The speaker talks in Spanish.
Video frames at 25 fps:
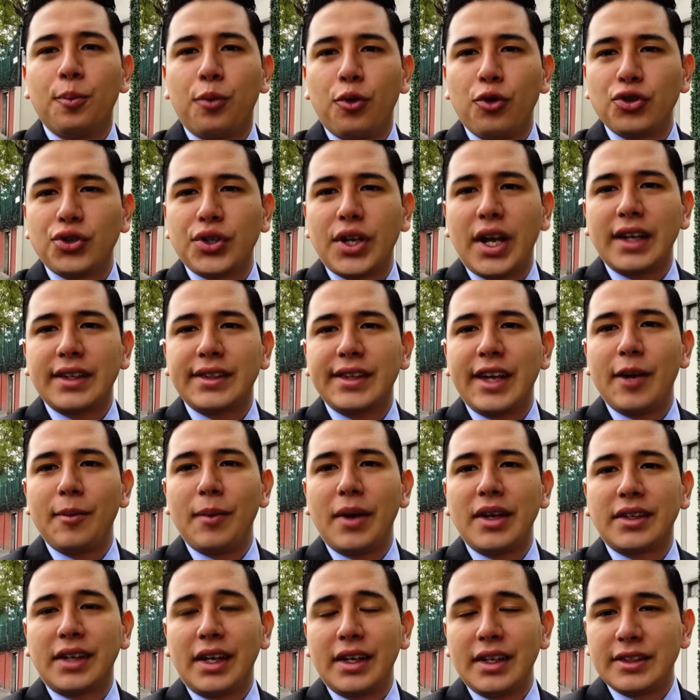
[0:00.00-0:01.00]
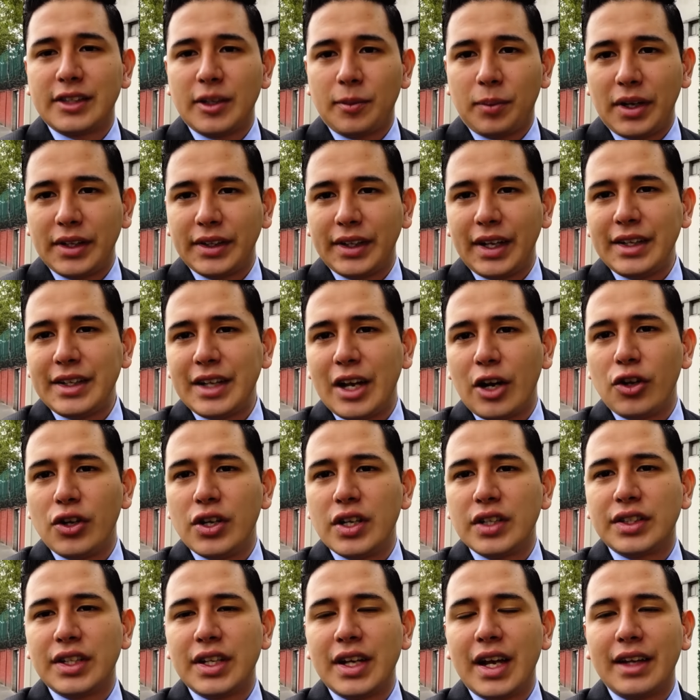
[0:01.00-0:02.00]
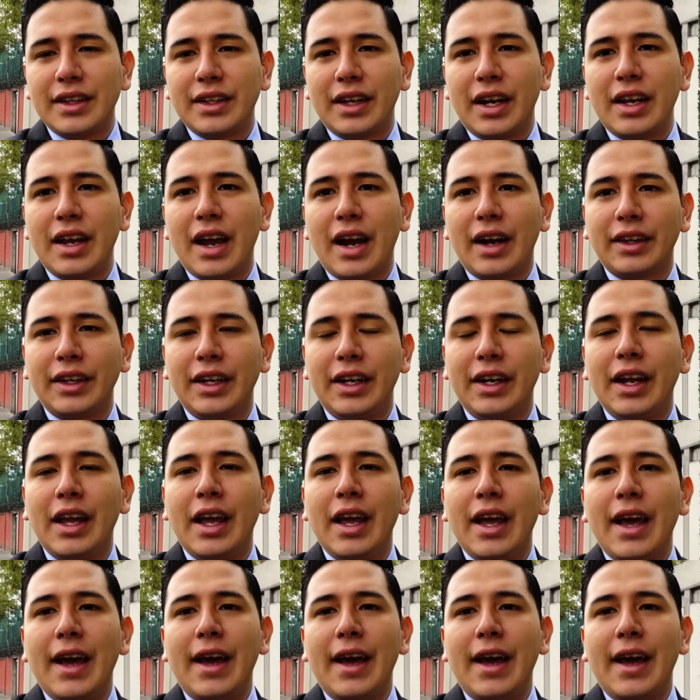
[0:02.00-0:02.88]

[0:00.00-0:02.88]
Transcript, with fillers: busca hacer más grande este plantel, ya lo decía André Jardín